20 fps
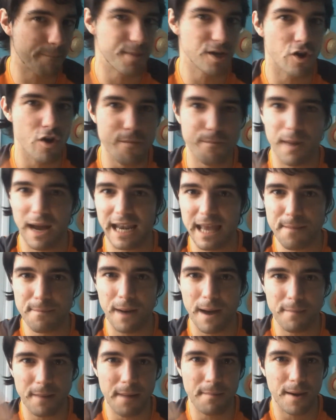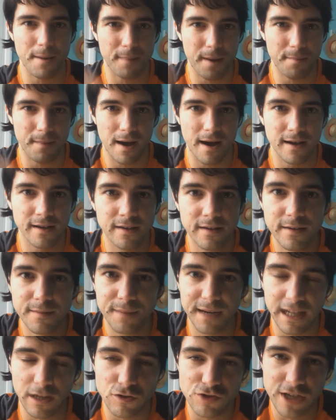pico y pala y pa, pa, pa, pa,
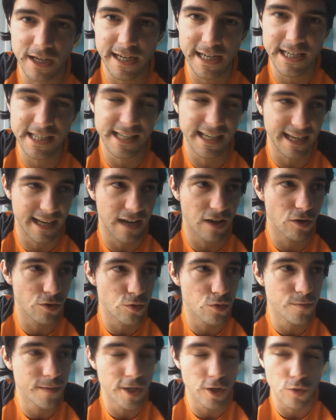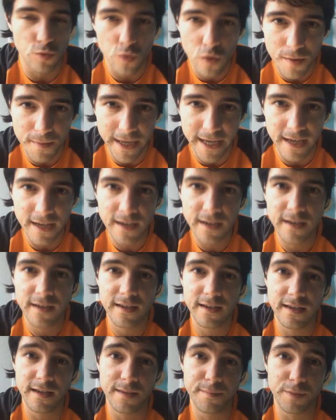para conseguir ese rango número 9
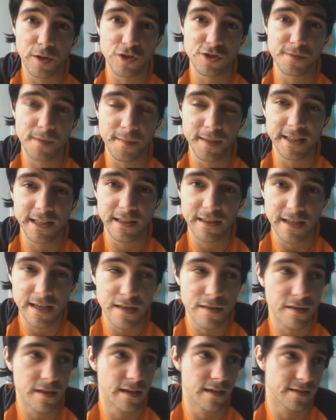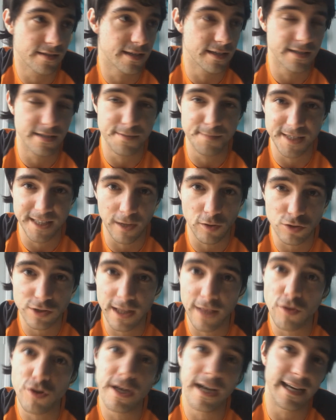y próximamente 10, que es que si me está
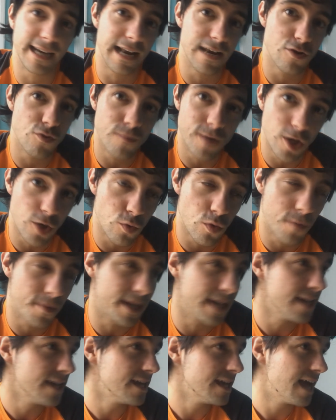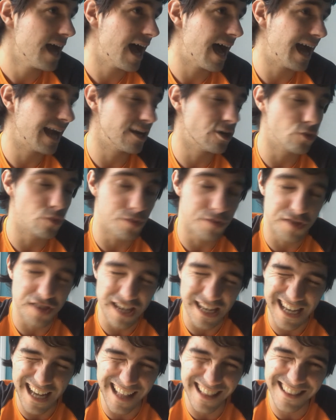costando llegar al número 9
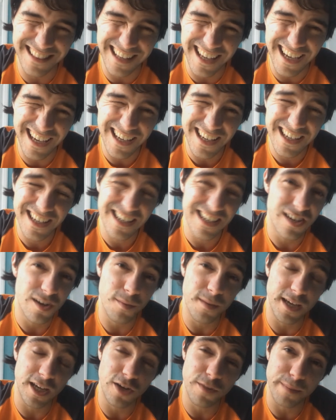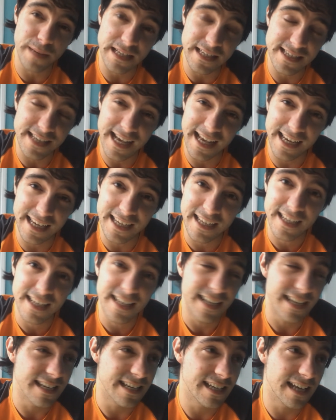alucinante, no me quiero pensar
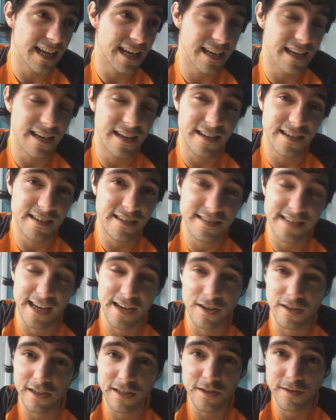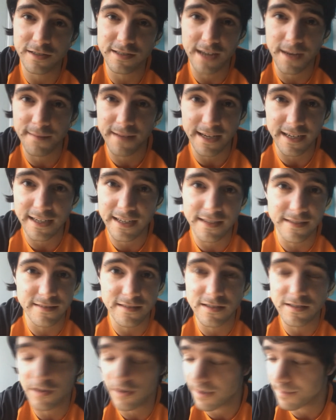ni al... O sea, no quiero saber
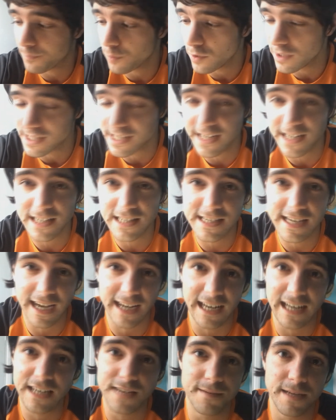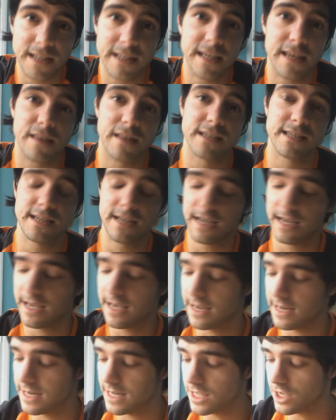lo que puede ser el llegar al nivel 10. Así
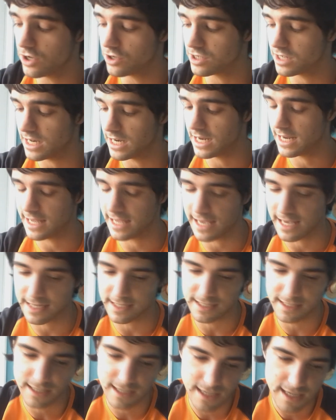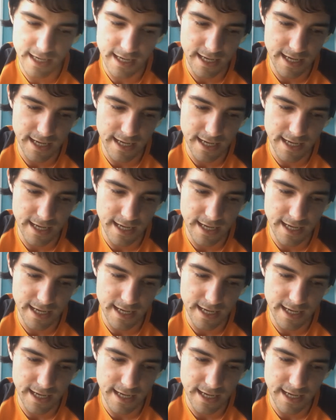que niños y niñas,